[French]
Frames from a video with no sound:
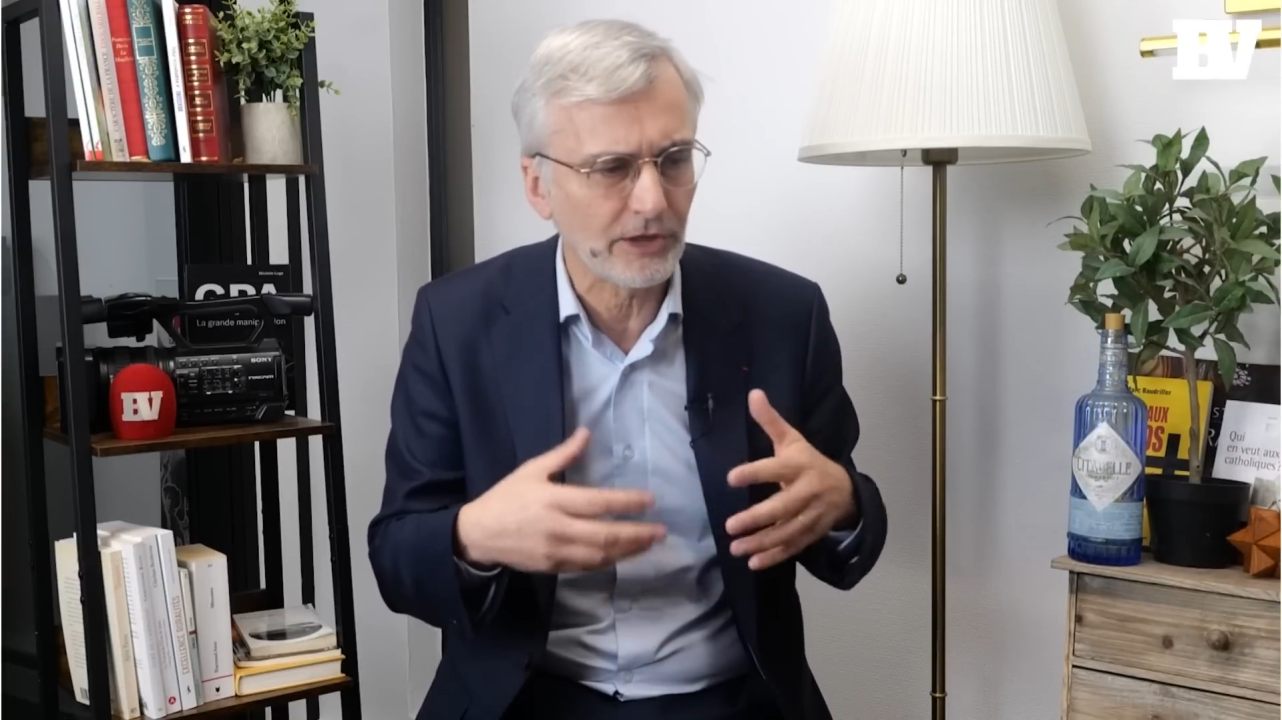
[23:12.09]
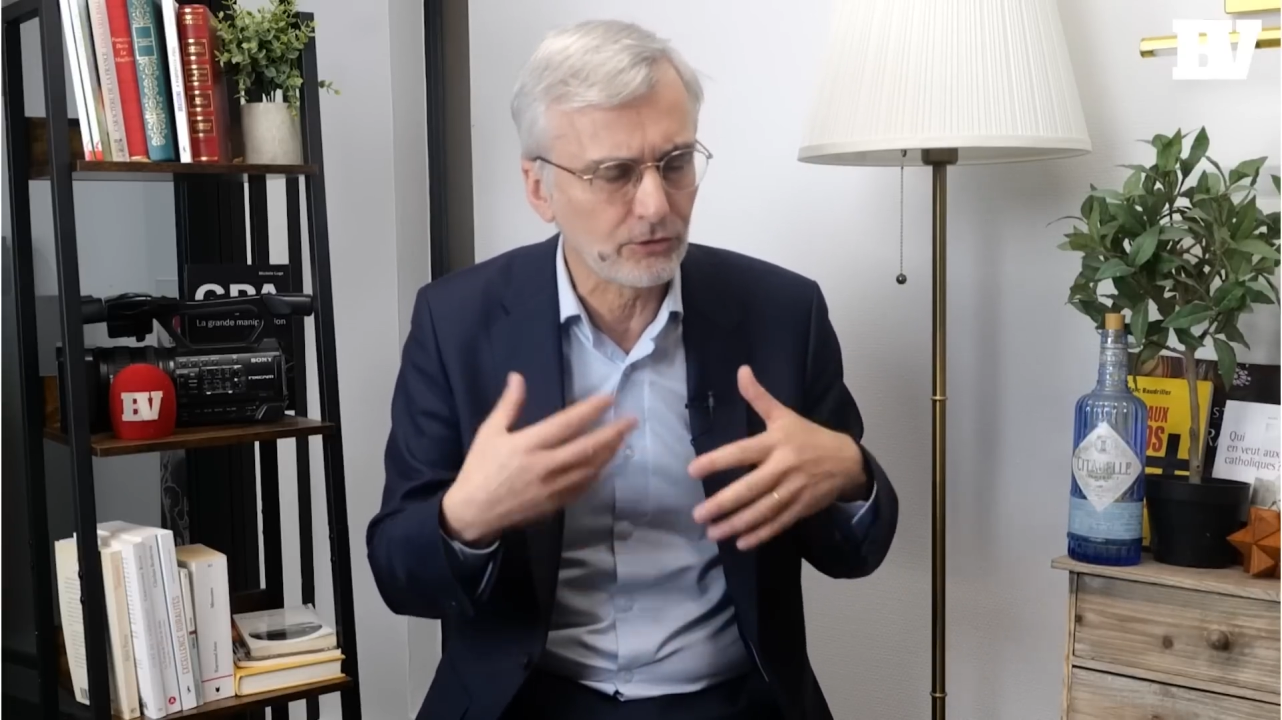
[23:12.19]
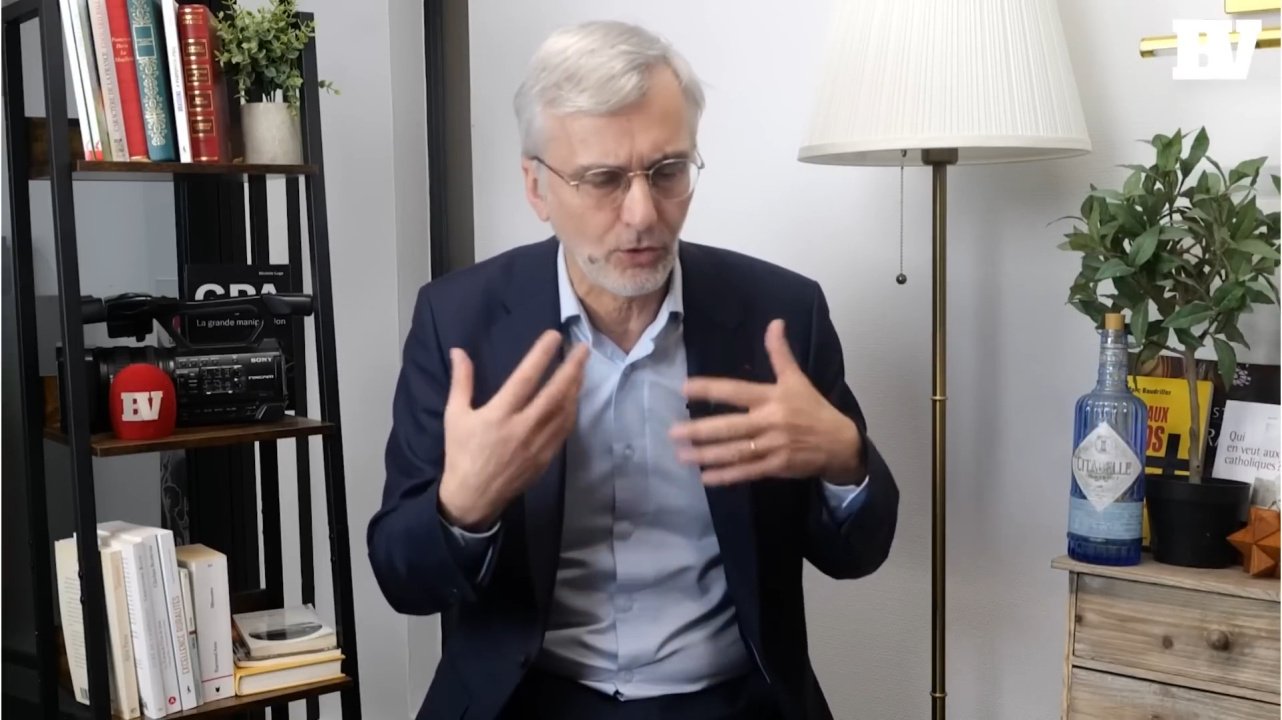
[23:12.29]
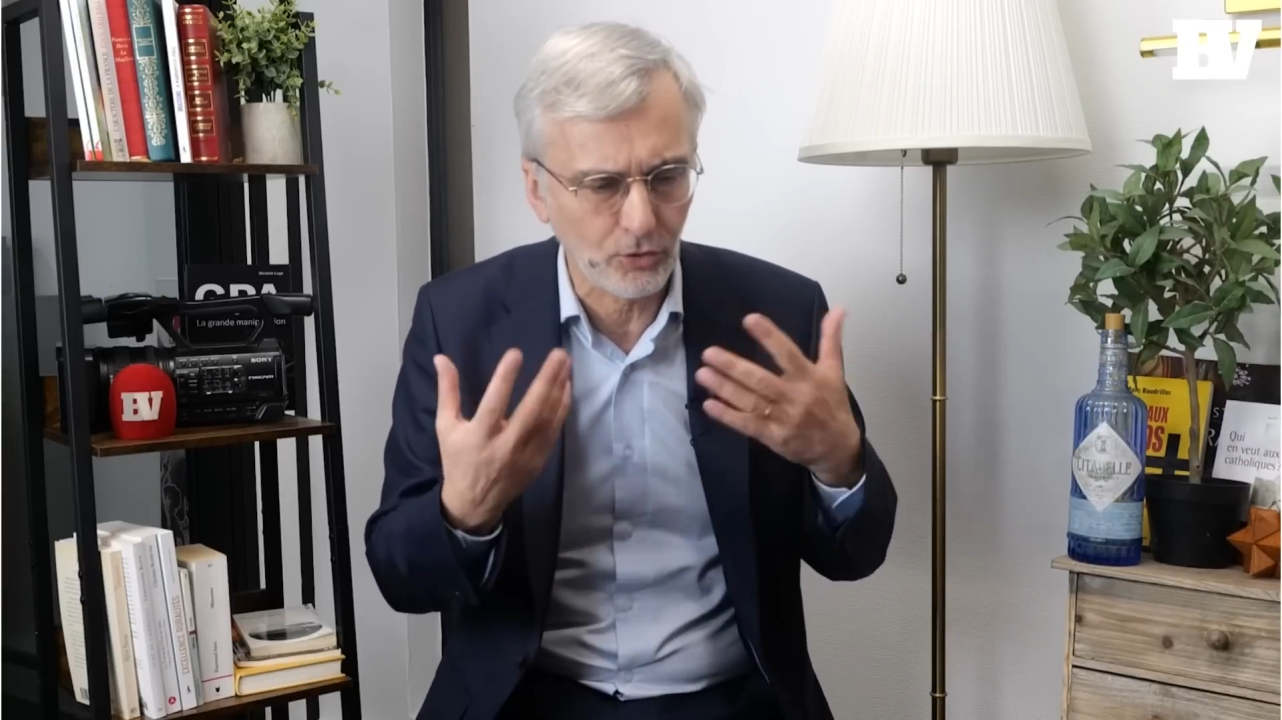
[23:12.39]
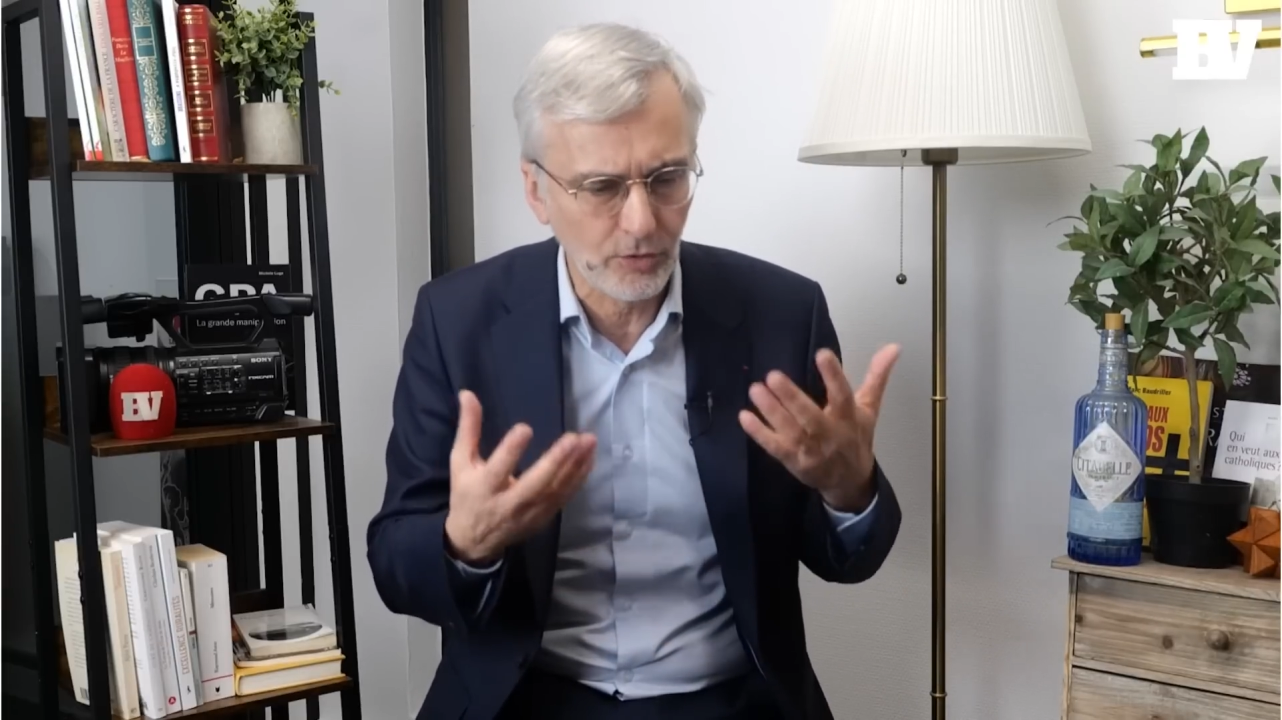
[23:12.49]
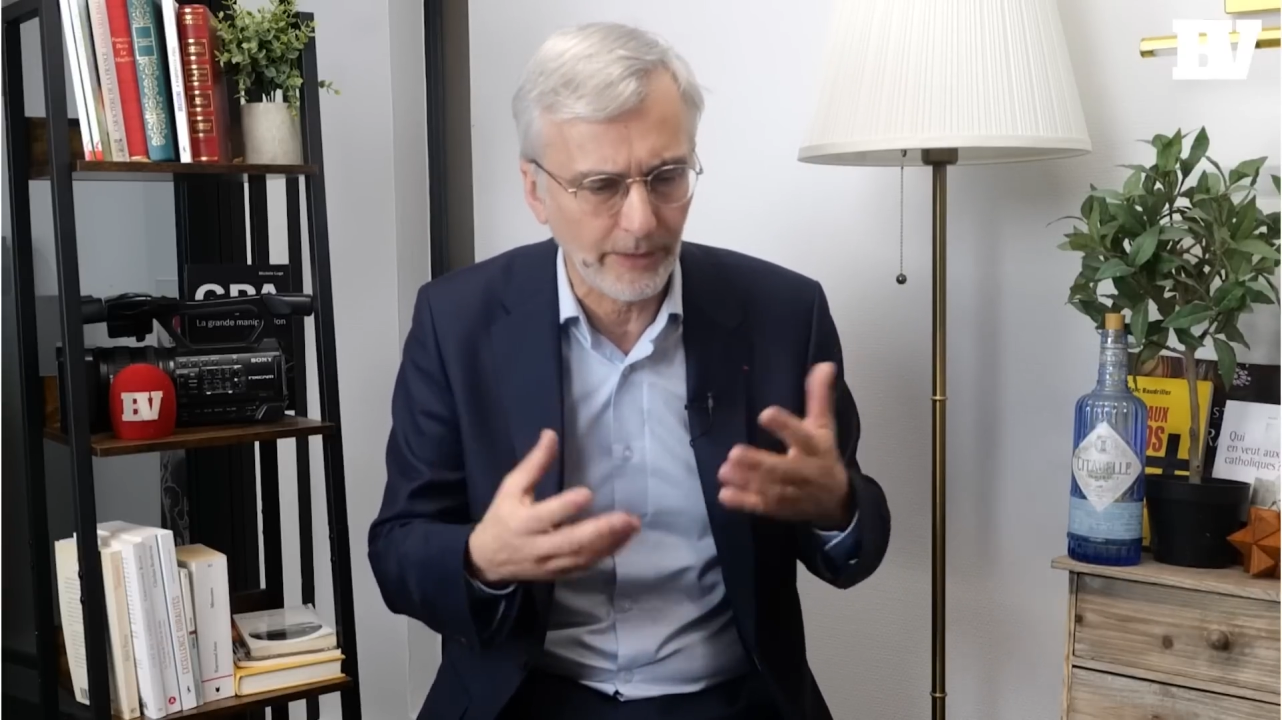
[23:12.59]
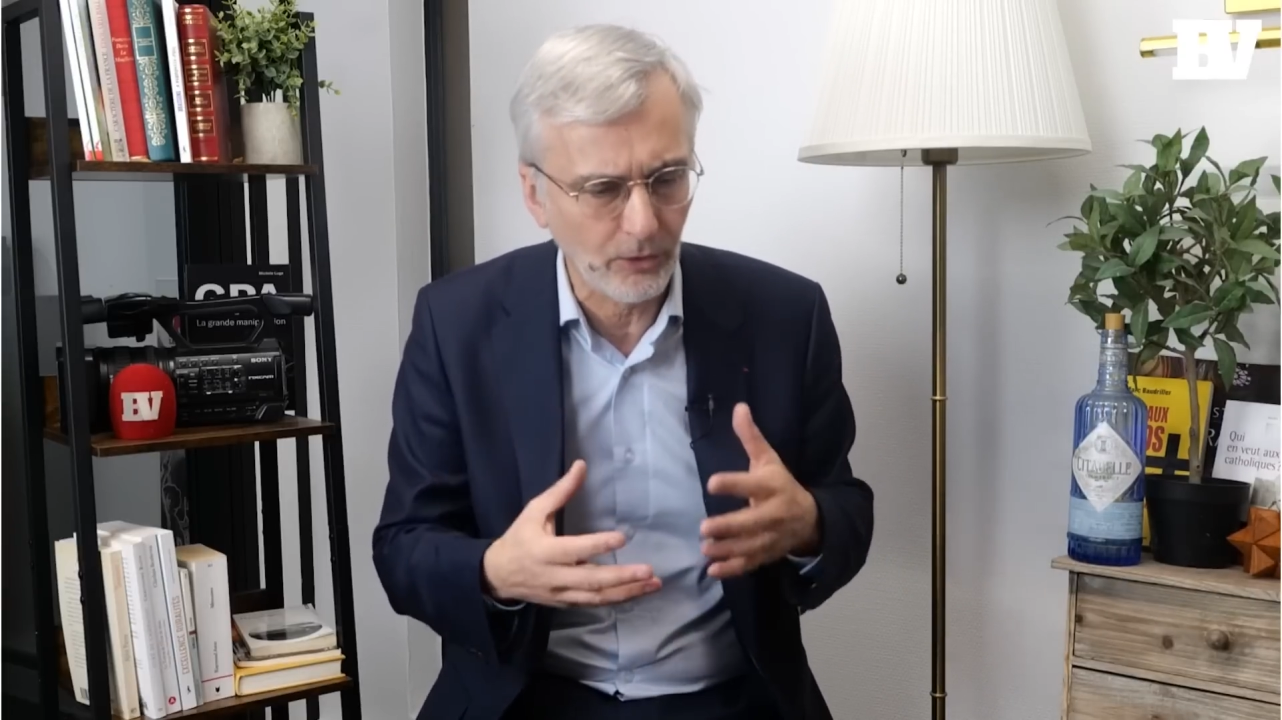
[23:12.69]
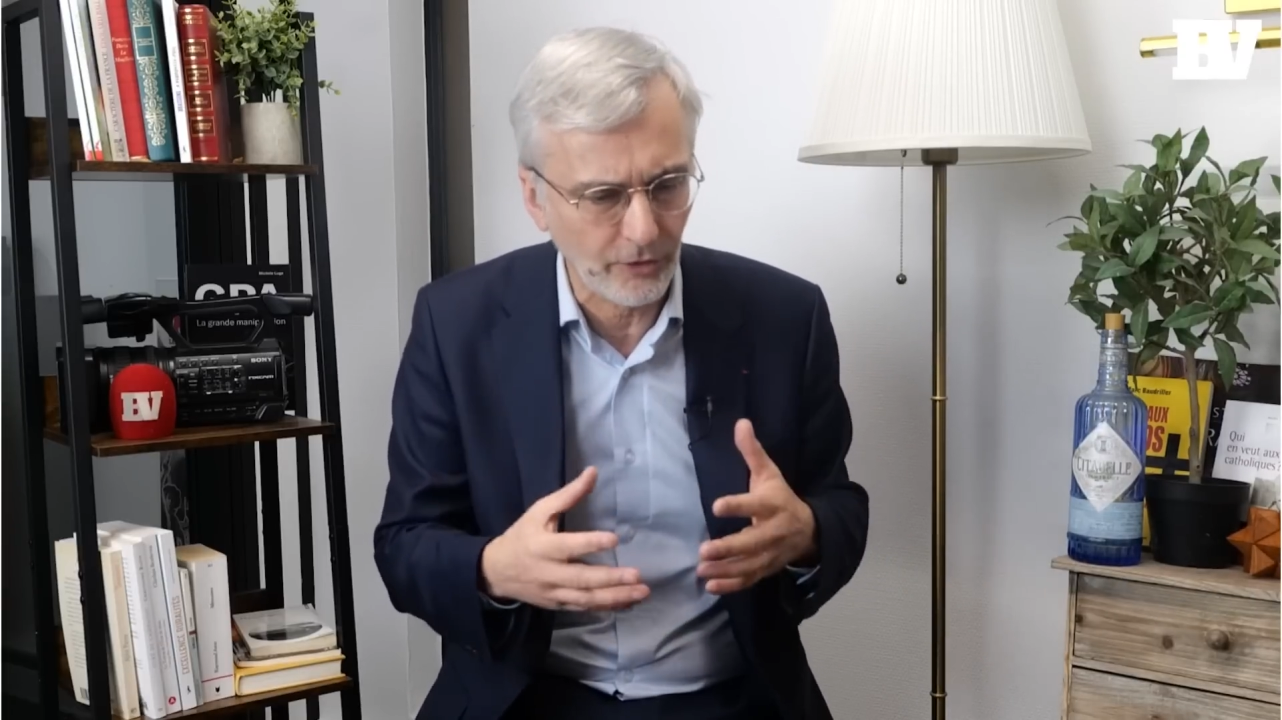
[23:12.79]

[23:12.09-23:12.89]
telle que reconnue par le